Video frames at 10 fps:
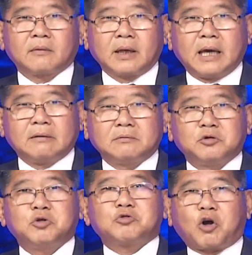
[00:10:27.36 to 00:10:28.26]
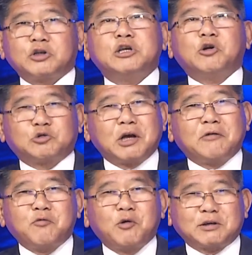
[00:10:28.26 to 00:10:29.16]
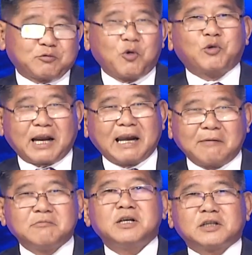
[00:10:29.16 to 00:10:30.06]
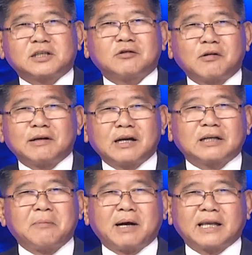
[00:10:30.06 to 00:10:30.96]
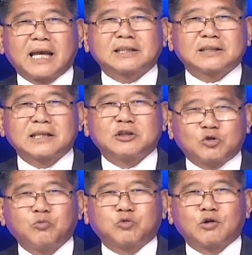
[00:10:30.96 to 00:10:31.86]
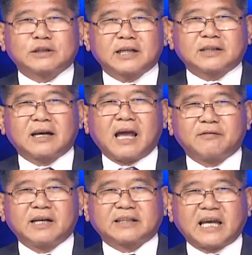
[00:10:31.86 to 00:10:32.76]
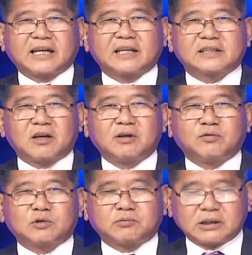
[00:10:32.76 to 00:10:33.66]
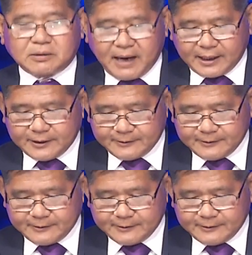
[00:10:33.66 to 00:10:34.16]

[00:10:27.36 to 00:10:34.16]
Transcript: Nghe không? Cũng còn nhiều chuyện vui trong vụ này lắm. Xin quý vị đừng rời màn hình SCT, chúng tôi sẽ trở lại với đề tài này sau ít phút thông tin thương mại.